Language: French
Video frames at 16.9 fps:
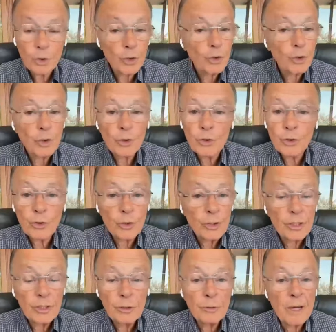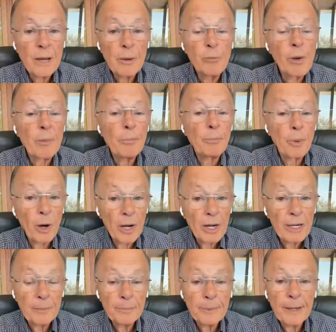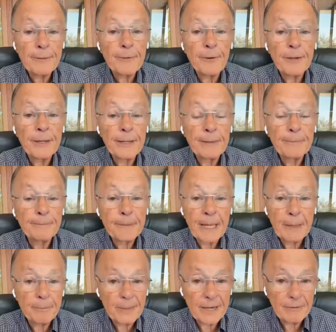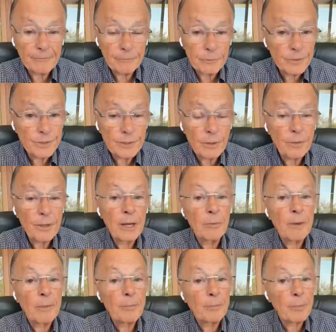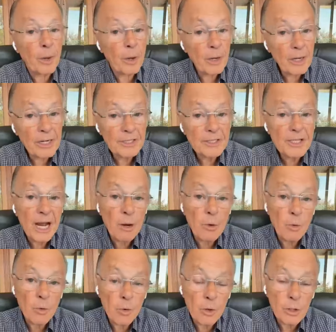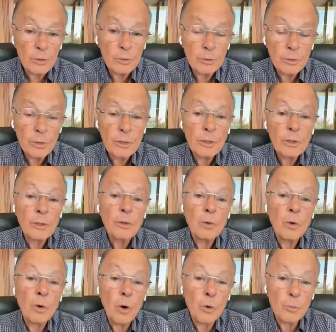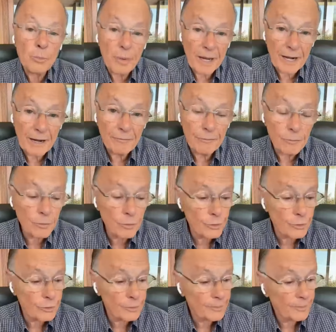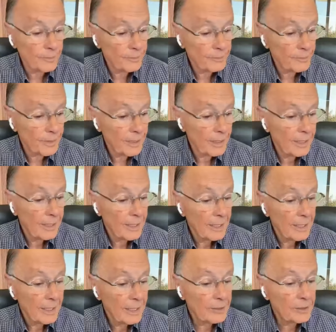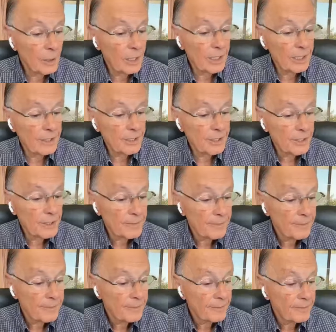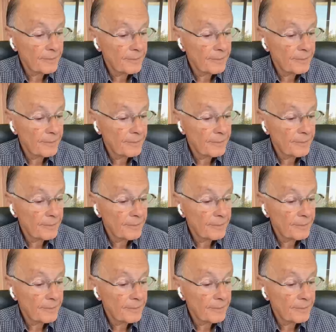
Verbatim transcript: c'est une vis pour une charnière. Ce n'est pas n'importe quelle vis pour n'importe quelle charnière. Non, um c'est un accord. Donc il dit,